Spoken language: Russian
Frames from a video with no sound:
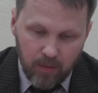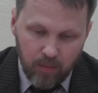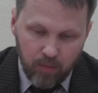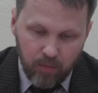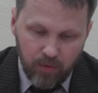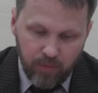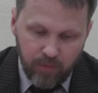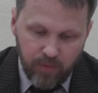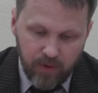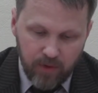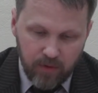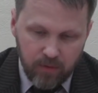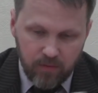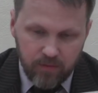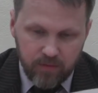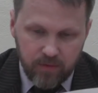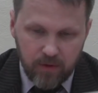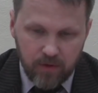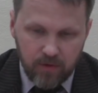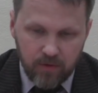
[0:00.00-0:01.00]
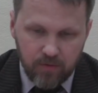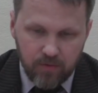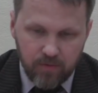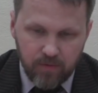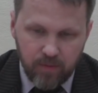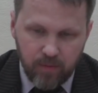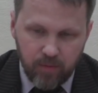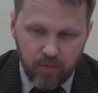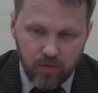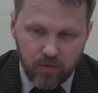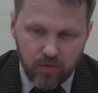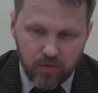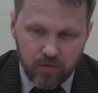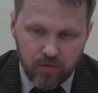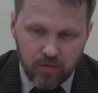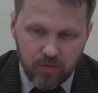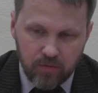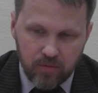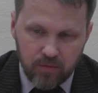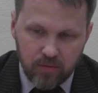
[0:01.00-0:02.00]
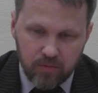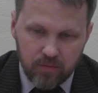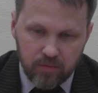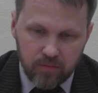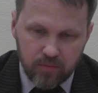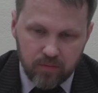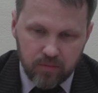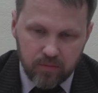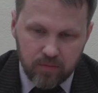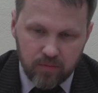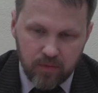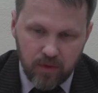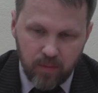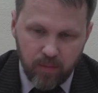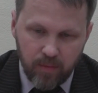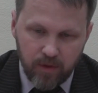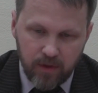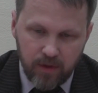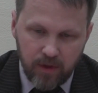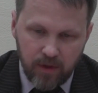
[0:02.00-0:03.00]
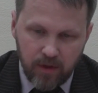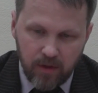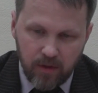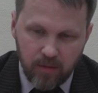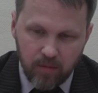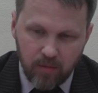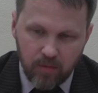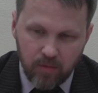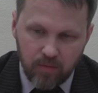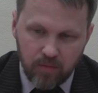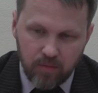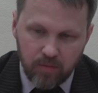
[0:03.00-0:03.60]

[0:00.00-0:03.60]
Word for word: По первому, второму вопросу, и по третьему